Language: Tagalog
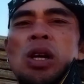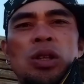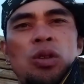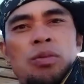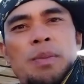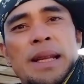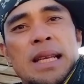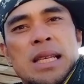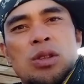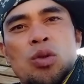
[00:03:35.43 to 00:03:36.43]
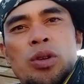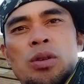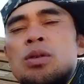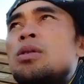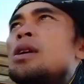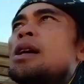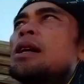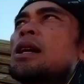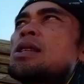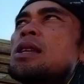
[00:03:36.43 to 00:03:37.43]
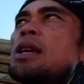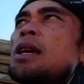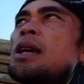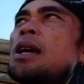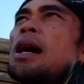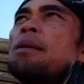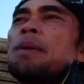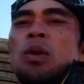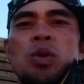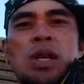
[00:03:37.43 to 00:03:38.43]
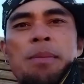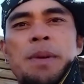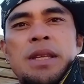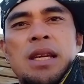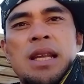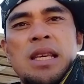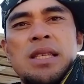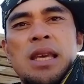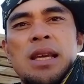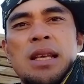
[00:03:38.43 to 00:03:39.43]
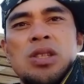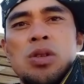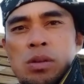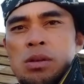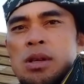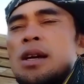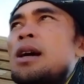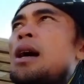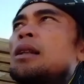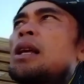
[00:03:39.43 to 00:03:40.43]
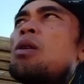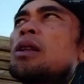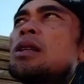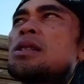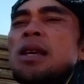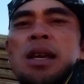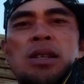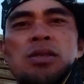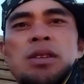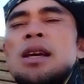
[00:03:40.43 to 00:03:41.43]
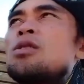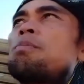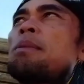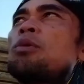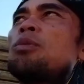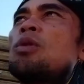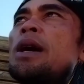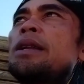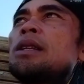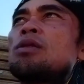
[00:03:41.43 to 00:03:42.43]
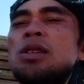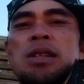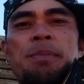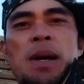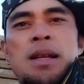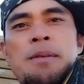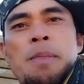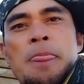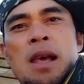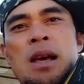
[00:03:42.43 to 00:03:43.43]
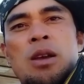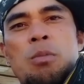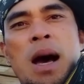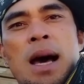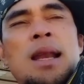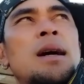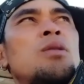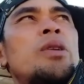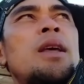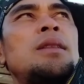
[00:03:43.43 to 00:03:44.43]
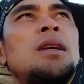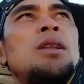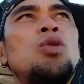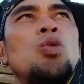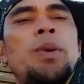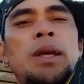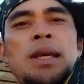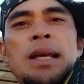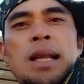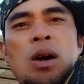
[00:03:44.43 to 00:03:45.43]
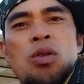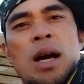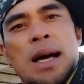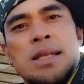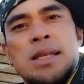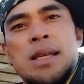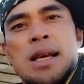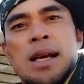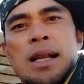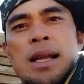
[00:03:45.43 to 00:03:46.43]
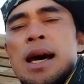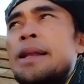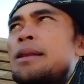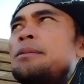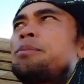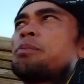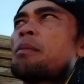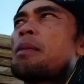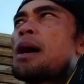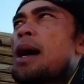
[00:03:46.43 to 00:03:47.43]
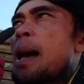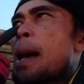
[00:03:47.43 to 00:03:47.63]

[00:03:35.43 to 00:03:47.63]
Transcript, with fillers: Doon banda sa Tokyo Kasi ang pag-uusapan yan ay Seikatsu Ang tawag ng Seikatsu yan yung pamumuhay dito sa Japan Mahal ang kurente, tubig, ilaw, gas Lahat mga